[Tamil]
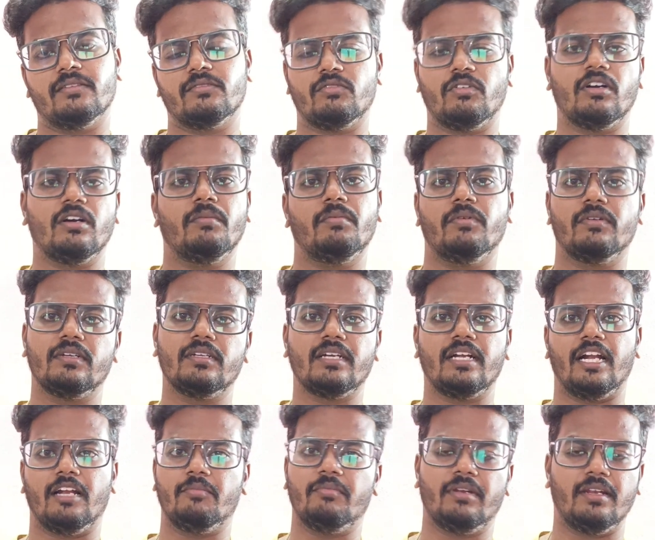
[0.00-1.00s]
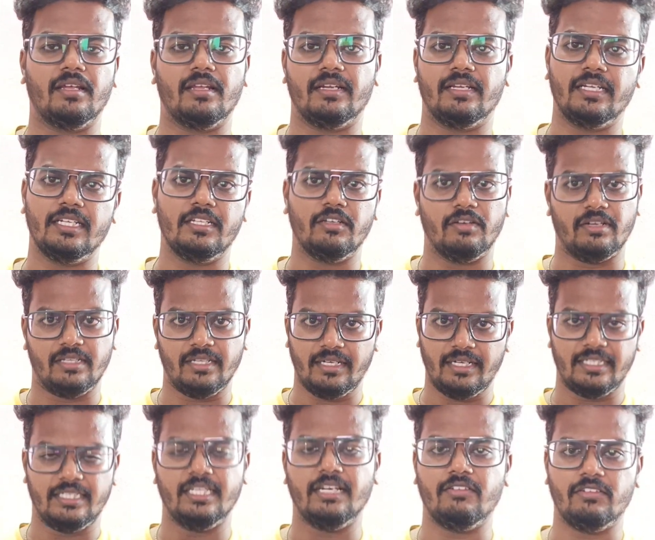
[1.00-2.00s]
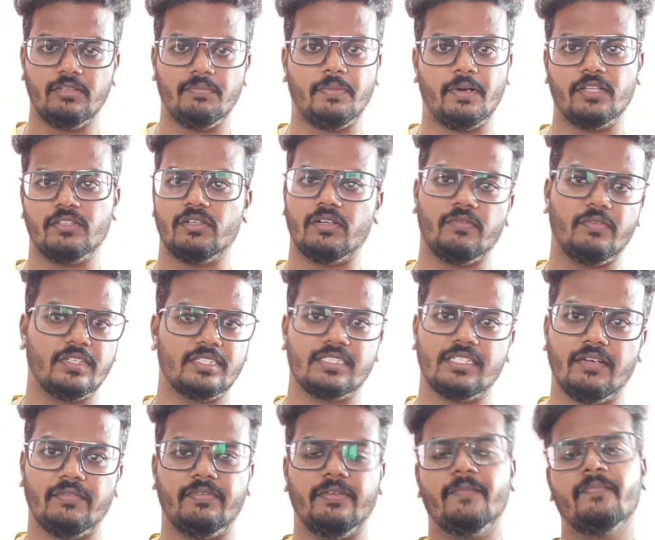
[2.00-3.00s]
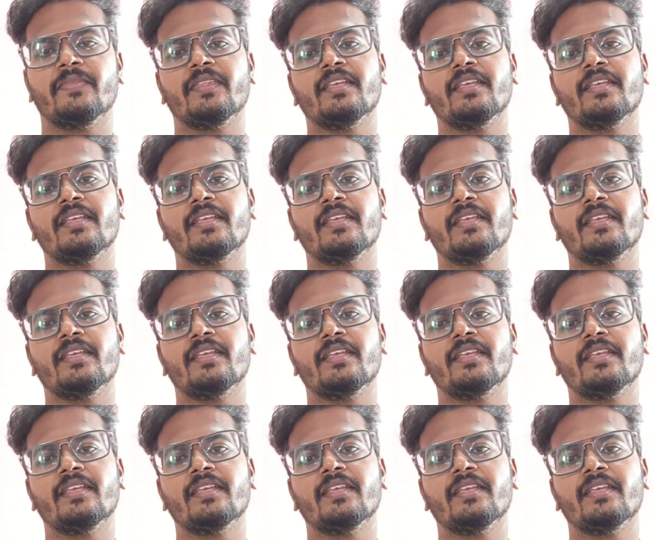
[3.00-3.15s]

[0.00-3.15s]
தொங்க போட்டு கிளம்பிடுறாரு இது தான் இதுதான் வந்து படத்தோட ஃபஸ்ட் ஹாஃப்